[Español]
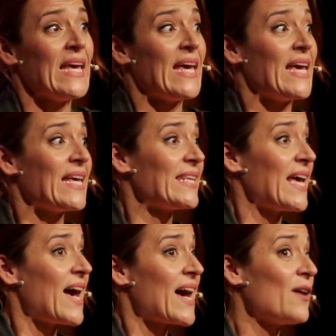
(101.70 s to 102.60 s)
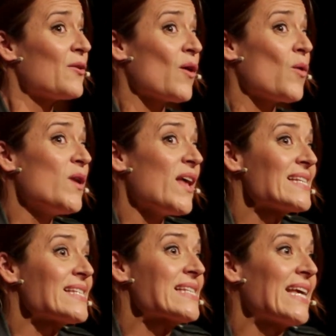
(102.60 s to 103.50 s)
Eta gaur da gure
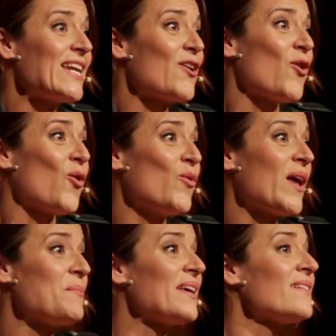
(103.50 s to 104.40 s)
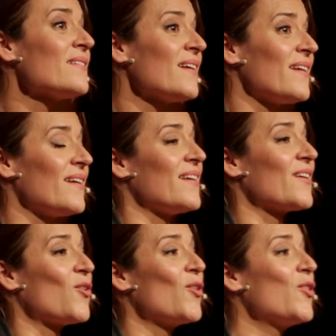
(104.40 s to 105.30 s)
azkeneko eguna hemen
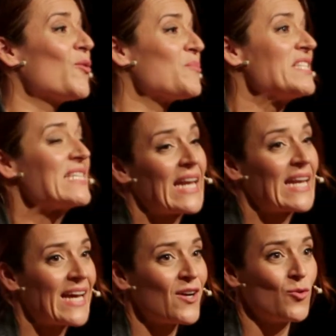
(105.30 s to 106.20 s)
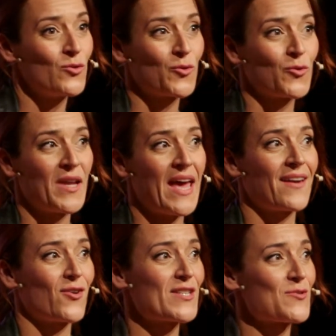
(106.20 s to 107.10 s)
eh, Coldo Michelena
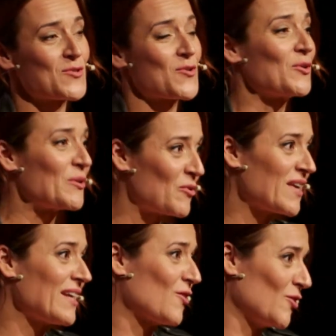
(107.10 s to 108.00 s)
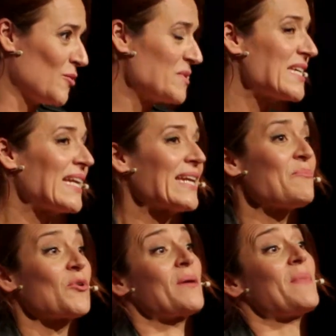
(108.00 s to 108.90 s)
Kulturunean. Hoy es nuestro último día en el Coldo
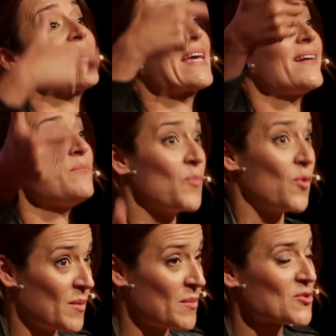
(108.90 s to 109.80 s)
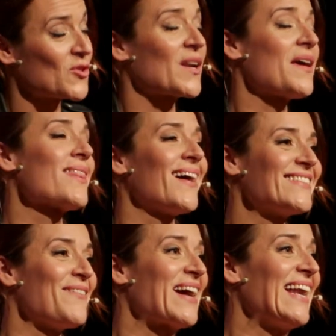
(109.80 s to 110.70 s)
Michelena porque mañana volvemos otra vez a
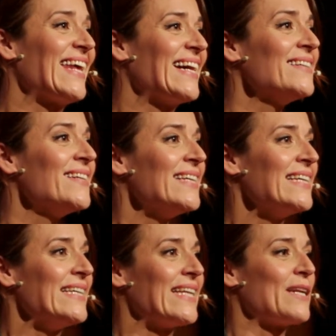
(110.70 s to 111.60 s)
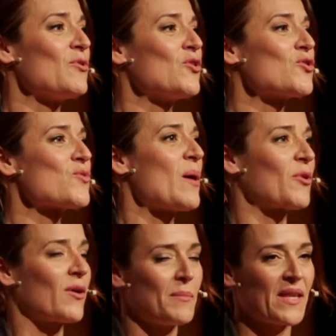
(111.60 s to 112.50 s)
Tabacalera y tenemos una
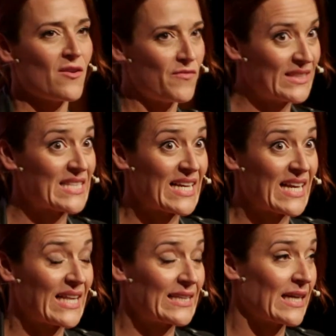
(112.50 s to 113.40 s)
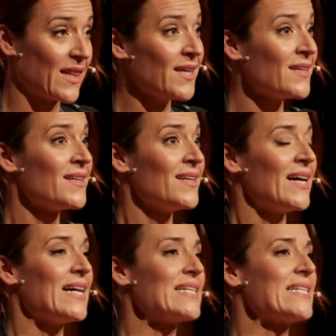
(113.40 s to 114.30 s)
programación fantástica de tarde.
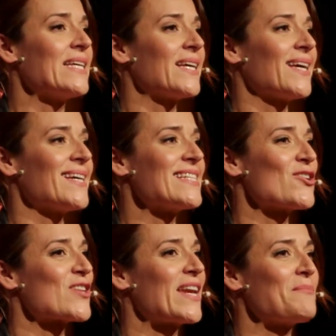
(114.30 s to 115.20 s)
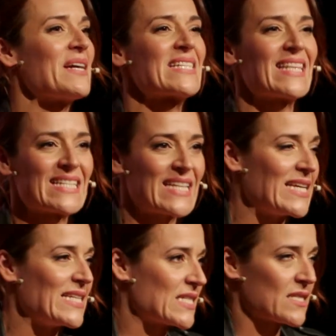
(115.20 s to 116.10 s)
Así que si os animáis de
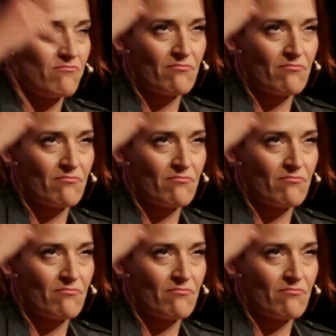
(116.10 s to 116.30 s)
6